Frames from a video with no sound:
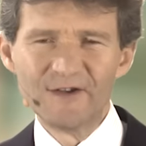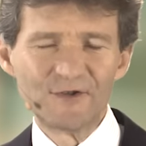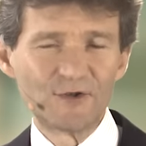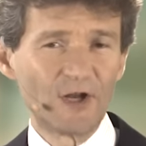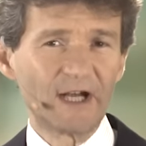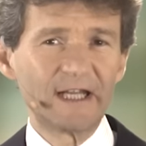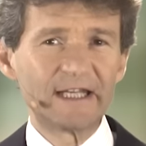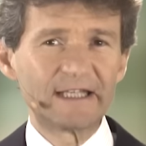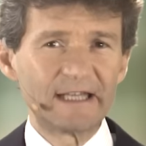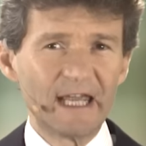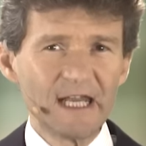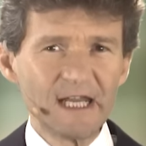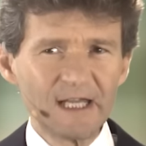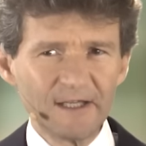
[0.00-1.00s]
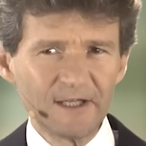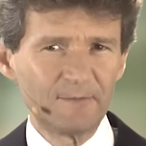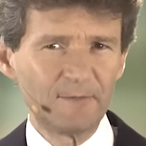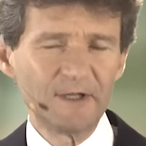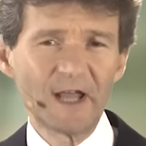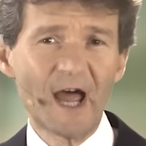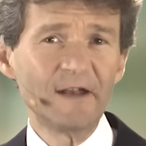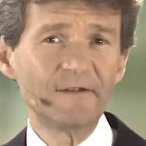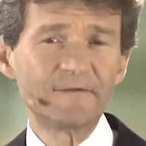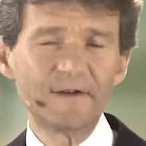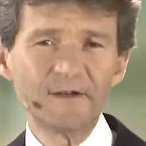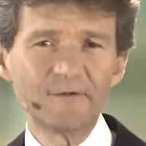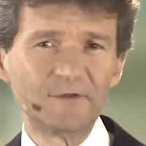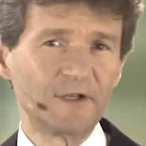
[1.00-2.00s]
solange ich denke, ich bin der
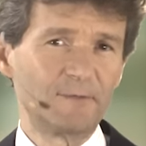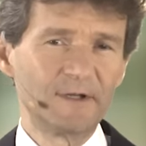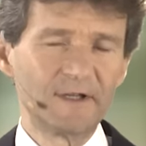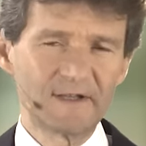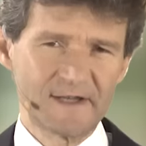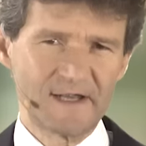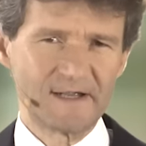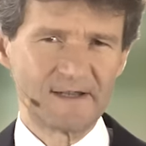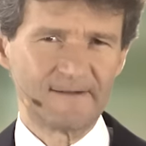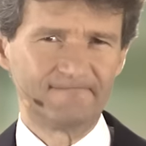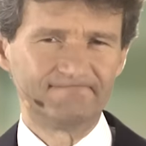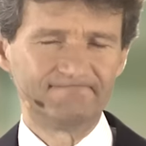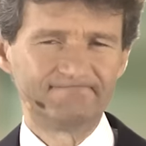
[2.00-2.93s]
Anfang und ich bin das Ende,